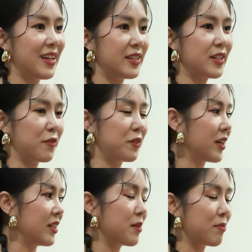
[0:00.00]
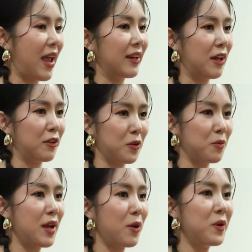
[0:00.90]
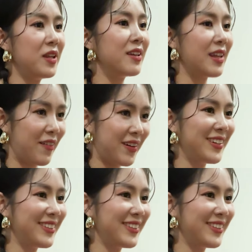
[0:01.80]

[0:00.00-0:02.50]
chứ còn phương nghĩ tình bạn nào thì cũng đáng quý như nhau hết